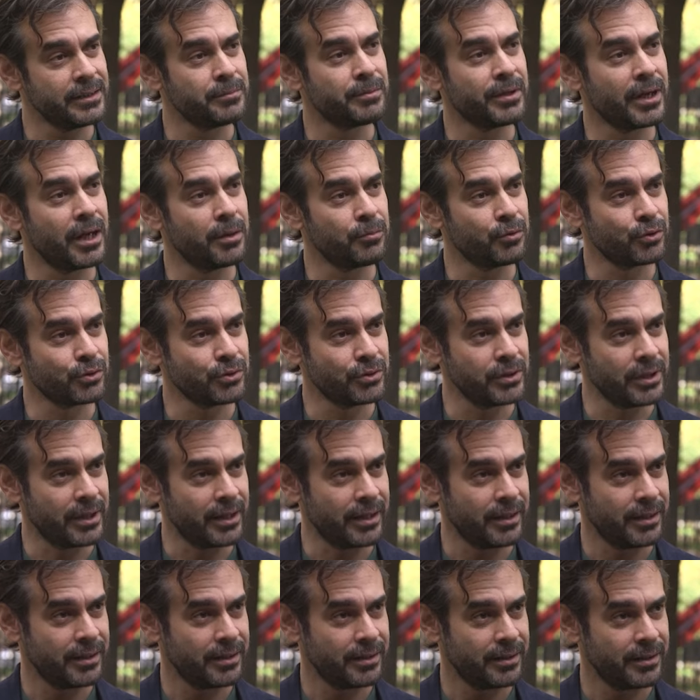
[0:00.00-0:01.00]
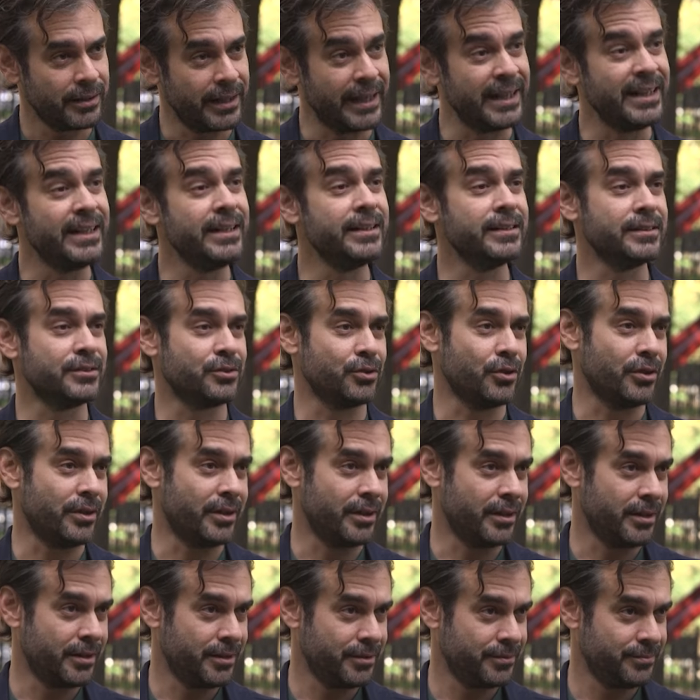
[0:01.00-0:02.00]
İbrahim Kutluay. 50 yıl sonra.
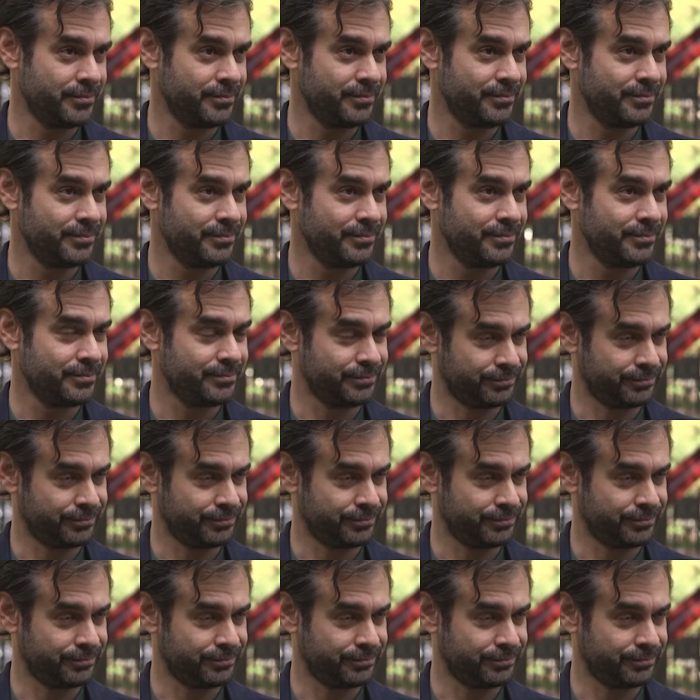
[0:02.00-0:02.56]
50 yıl sonra.